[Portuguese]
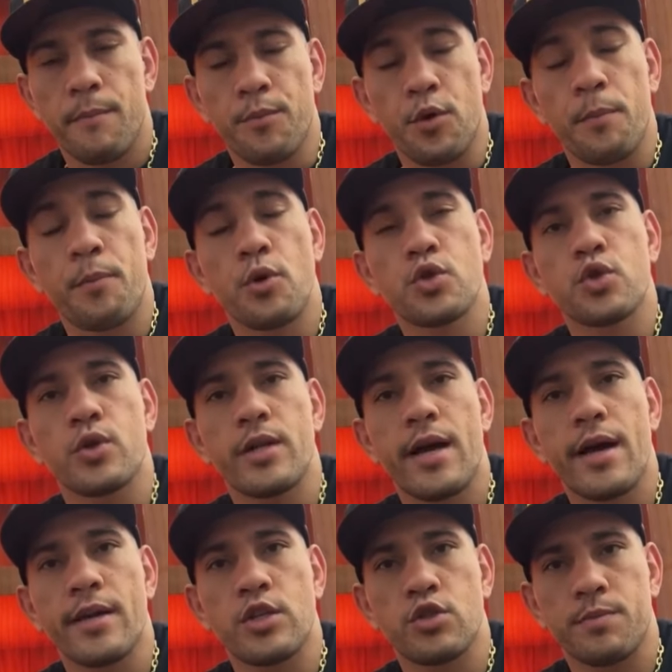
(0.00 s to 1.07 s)

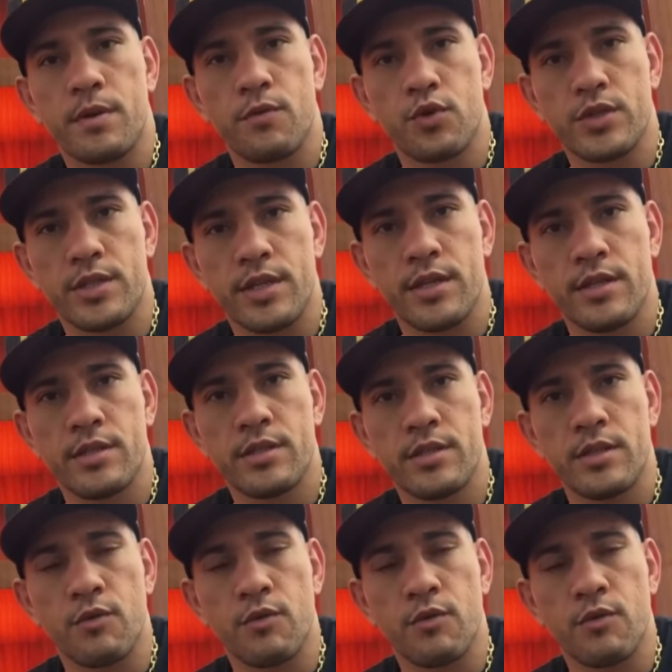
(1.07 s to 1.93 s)
proporcionar isso para vocês